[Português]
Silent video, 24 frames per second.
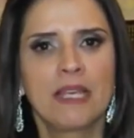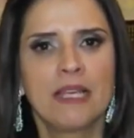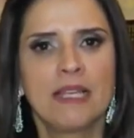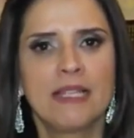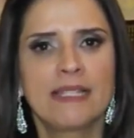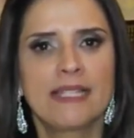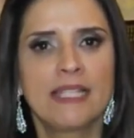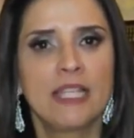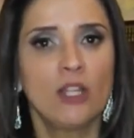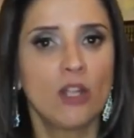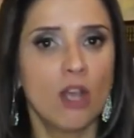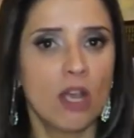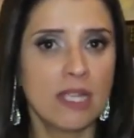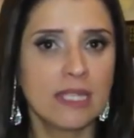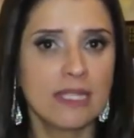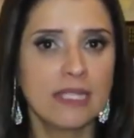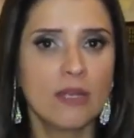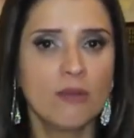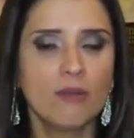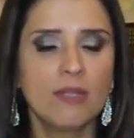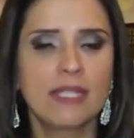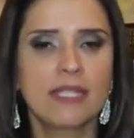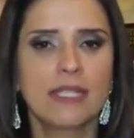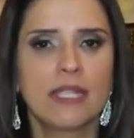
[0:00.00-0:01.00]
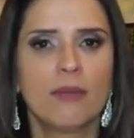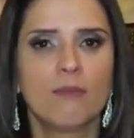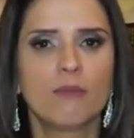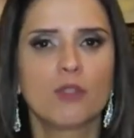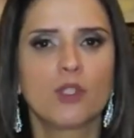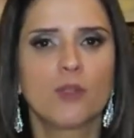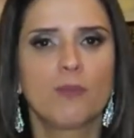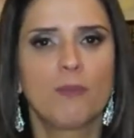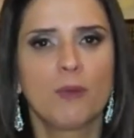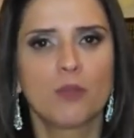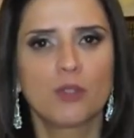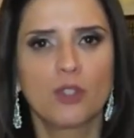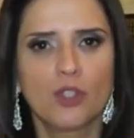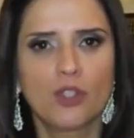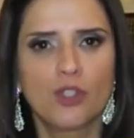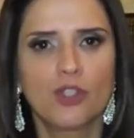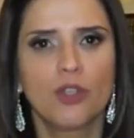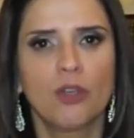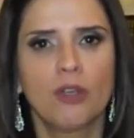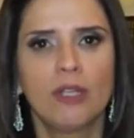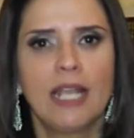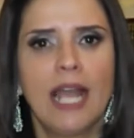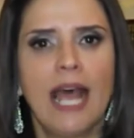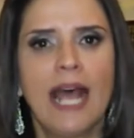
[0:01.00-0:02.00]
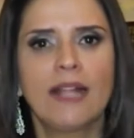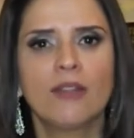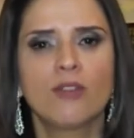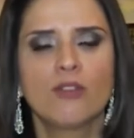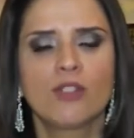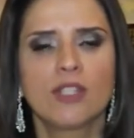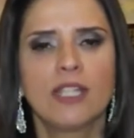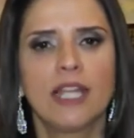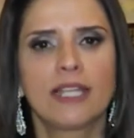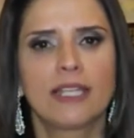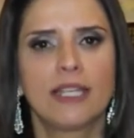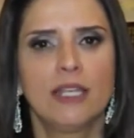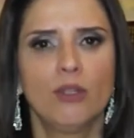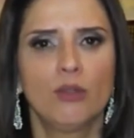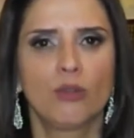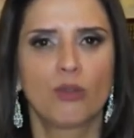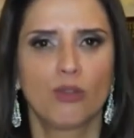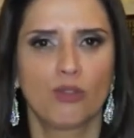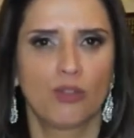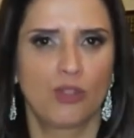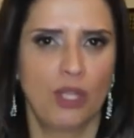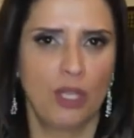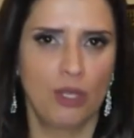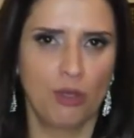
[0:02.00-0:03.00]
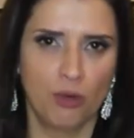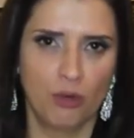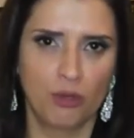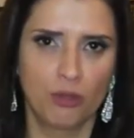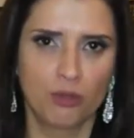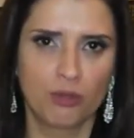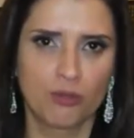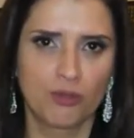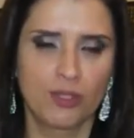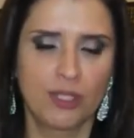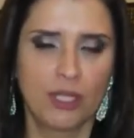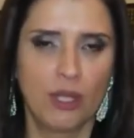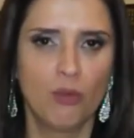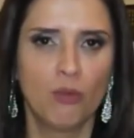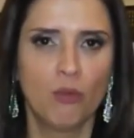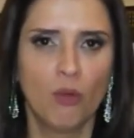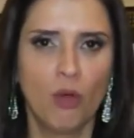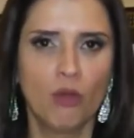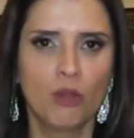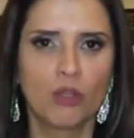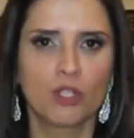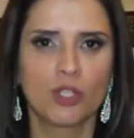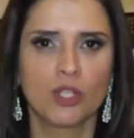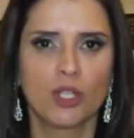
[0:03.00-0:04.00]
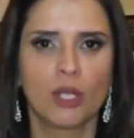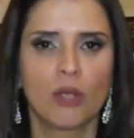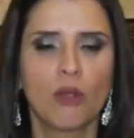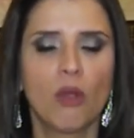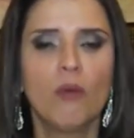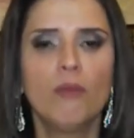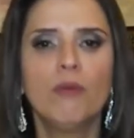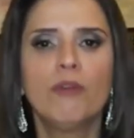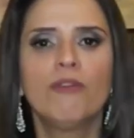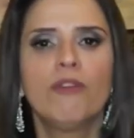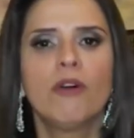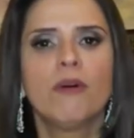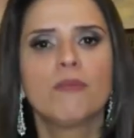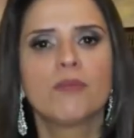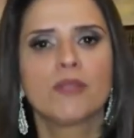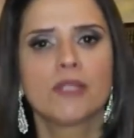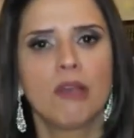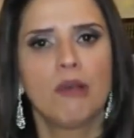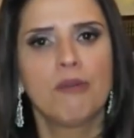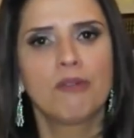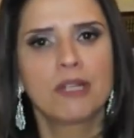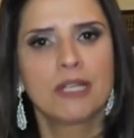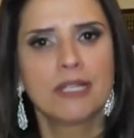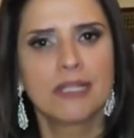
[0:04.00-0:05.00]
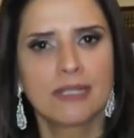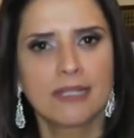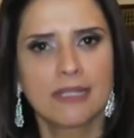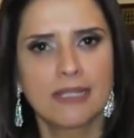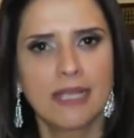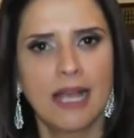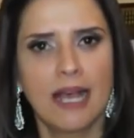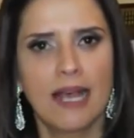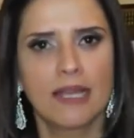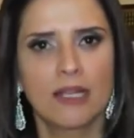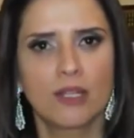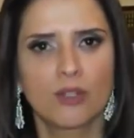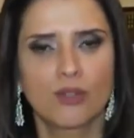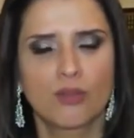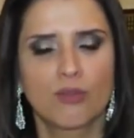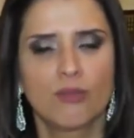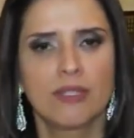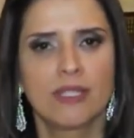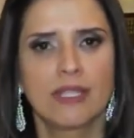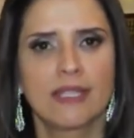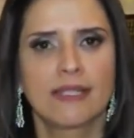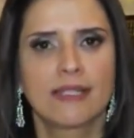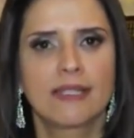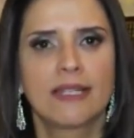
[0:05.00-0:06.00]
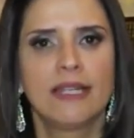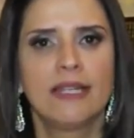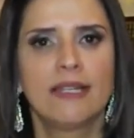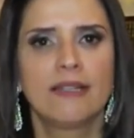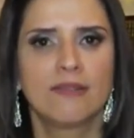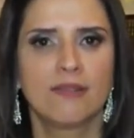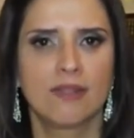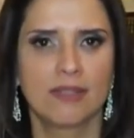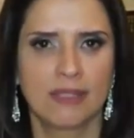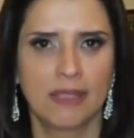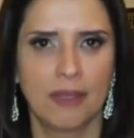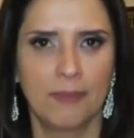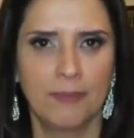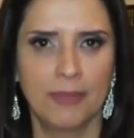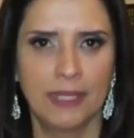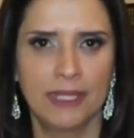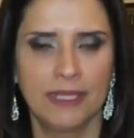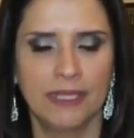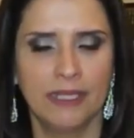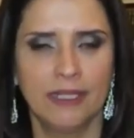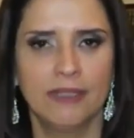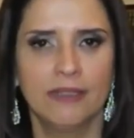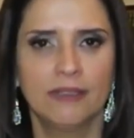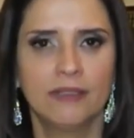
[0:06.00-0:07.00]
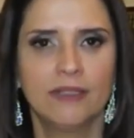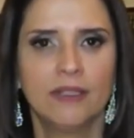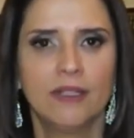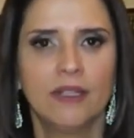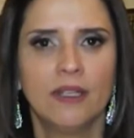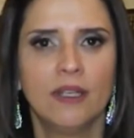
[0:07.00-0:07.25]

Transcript: Se nós não estamos posicionados naquilo que o Senhor nos deu hoje, como vamos alcançar as coisas grandes amanhã?